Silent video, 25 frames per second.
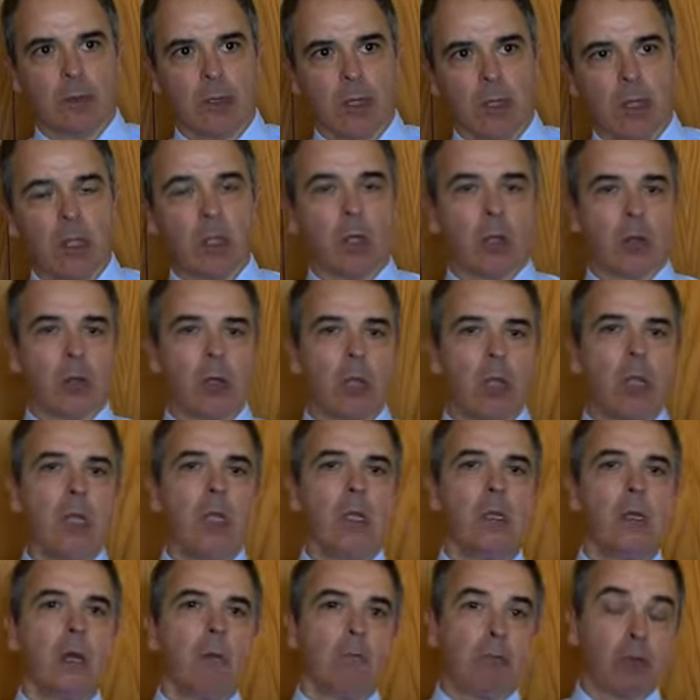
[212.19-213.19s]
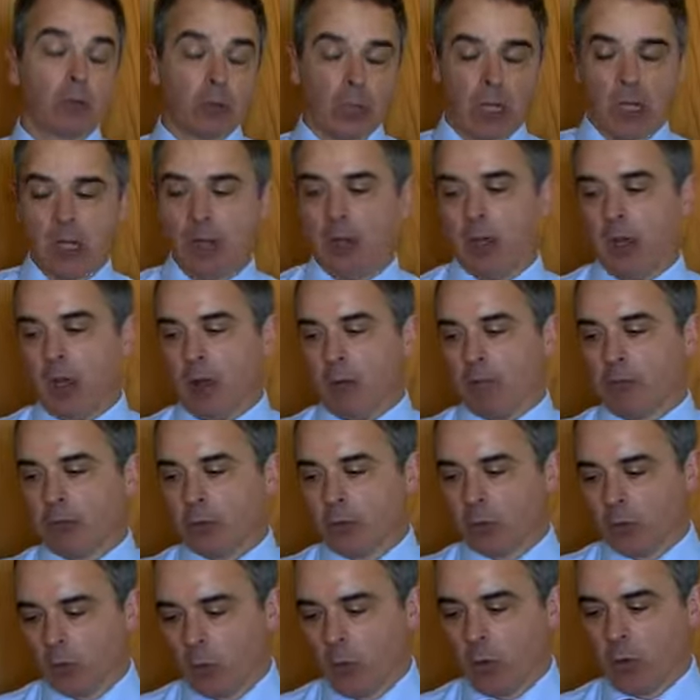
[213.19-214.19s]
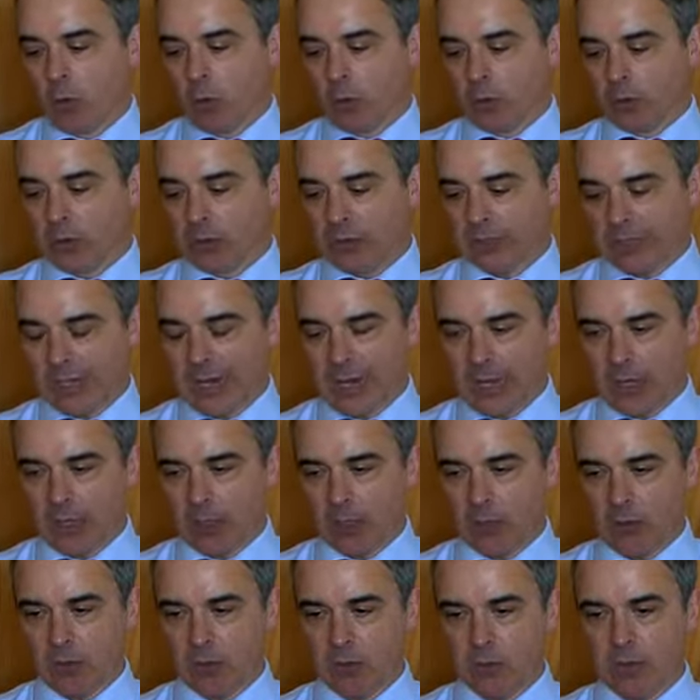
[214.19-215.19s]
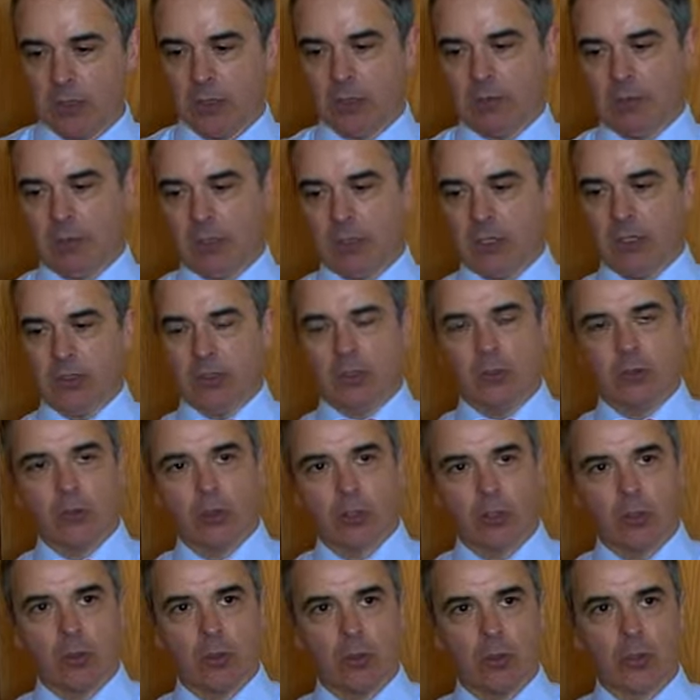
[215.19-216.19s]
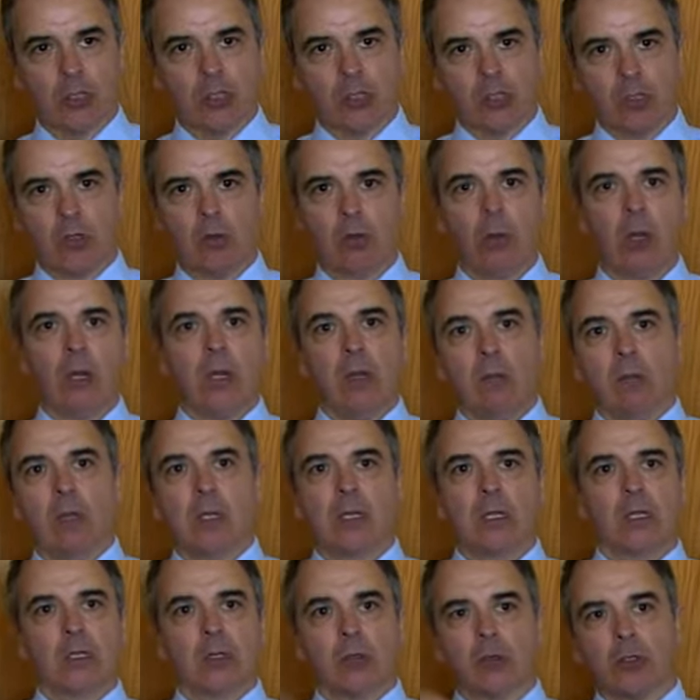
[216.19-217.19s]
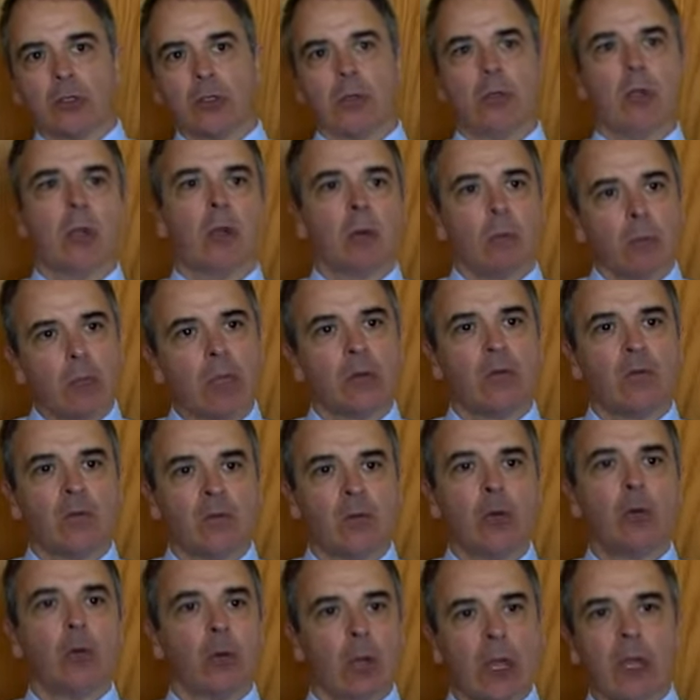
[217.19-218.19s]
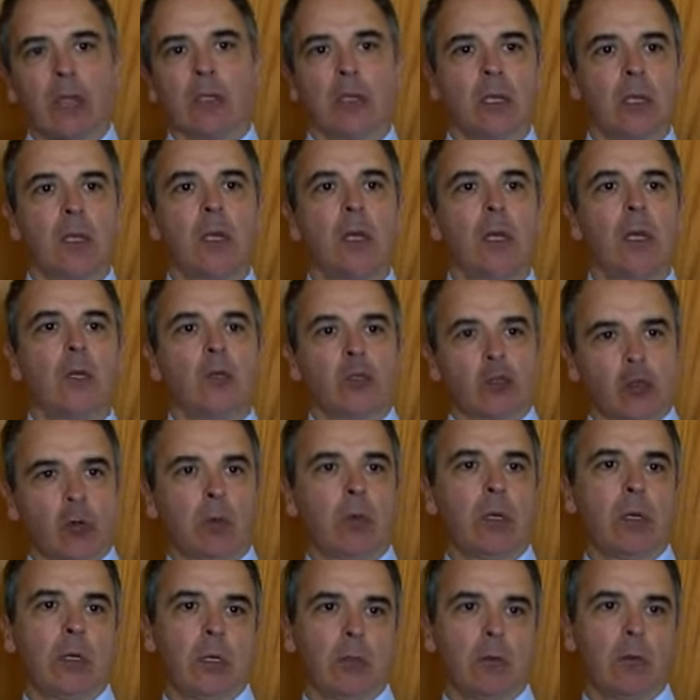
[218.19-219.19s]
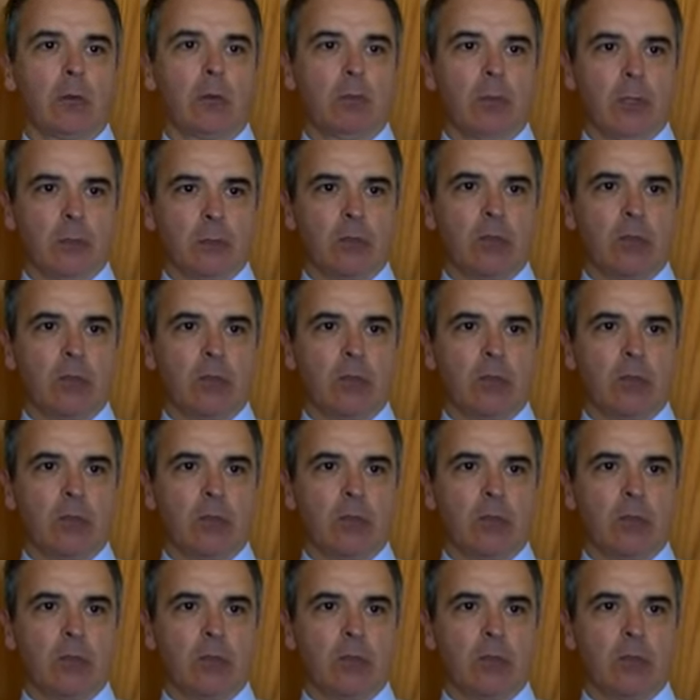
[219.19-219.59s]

E, e, porquê? Porque o contrário da dependência do exterior seria uma limitação extraordinariamente violenta sobre aquilo que podemos